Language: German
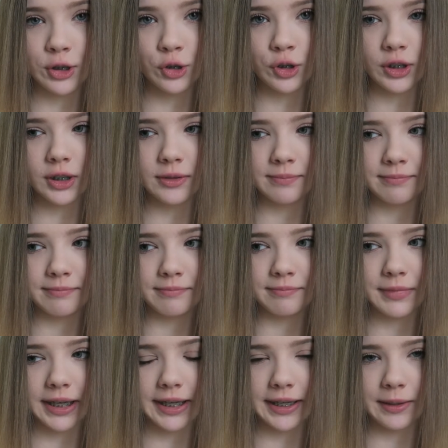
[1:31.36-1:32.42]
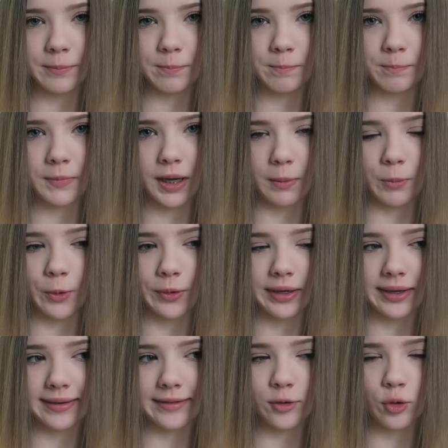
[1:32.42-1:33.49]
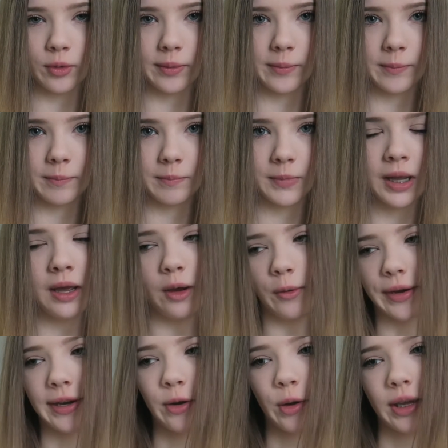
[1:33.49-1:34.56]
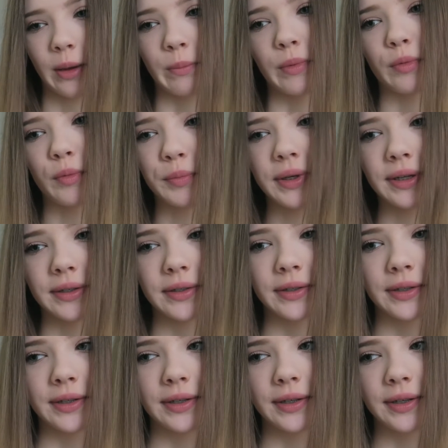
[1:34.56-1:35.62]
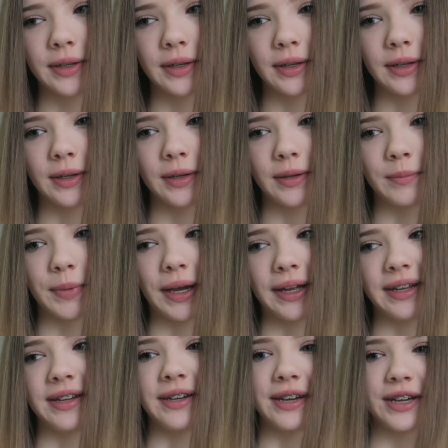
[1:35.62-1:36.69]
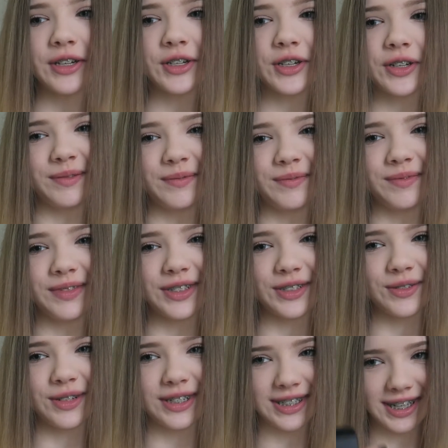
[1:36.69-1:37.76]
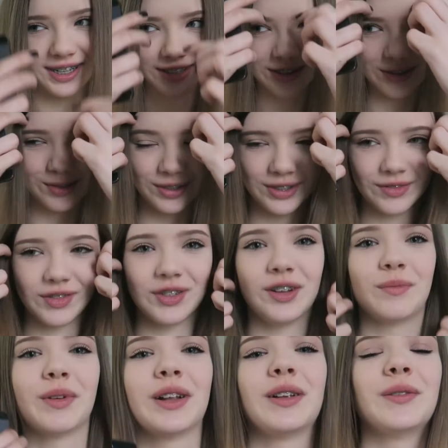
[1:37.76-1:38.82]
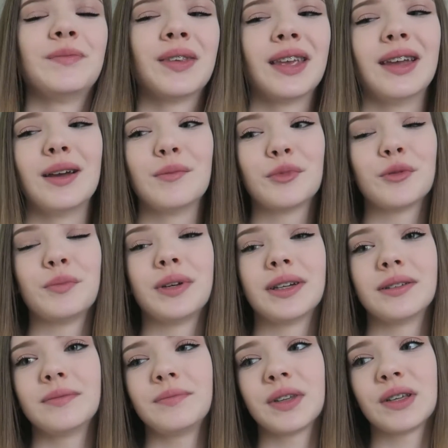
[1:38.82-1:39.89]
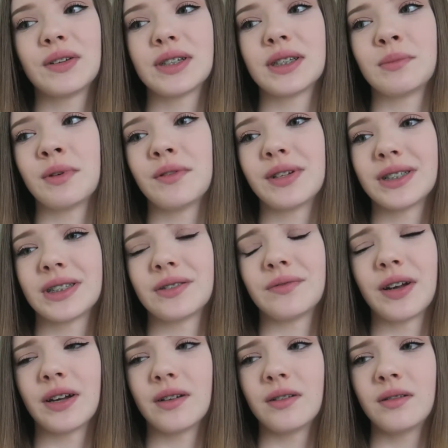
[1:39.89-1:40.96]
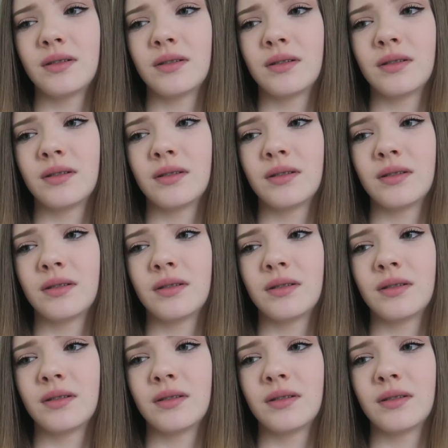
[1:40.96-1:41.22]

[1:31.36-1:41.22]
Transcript: Und ich habe doch die getrocknet. Okay, doch, ich habe ein Bier Bei Ines so gesagt, sonst wir sollen mal probieren. Ich weiß nicht mehr, was es war.